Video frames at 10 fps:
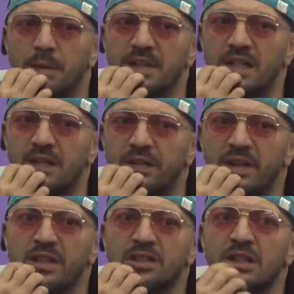mesela
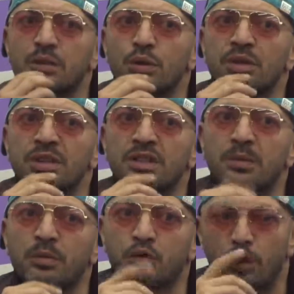Ferhan Şensoy'la
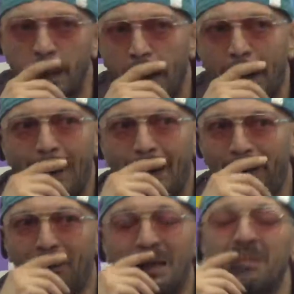tanışmamış olmak
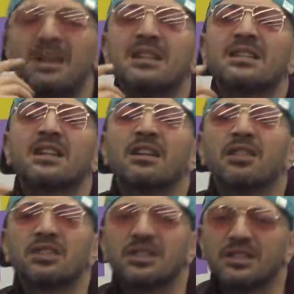beni biraz daha
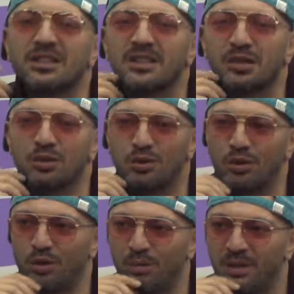yavaşlatırdı diye
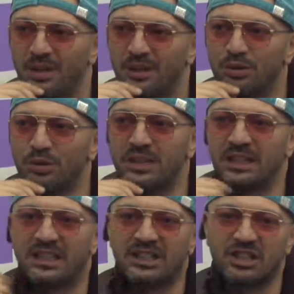düşünüyorum. Hmm. Çok daha
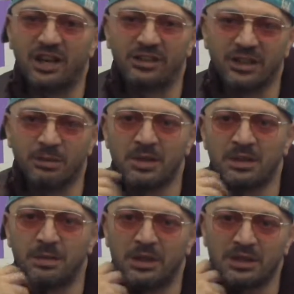geç
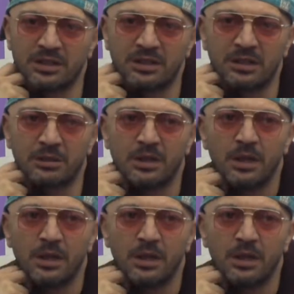anlayabilirdim anladıklarımı.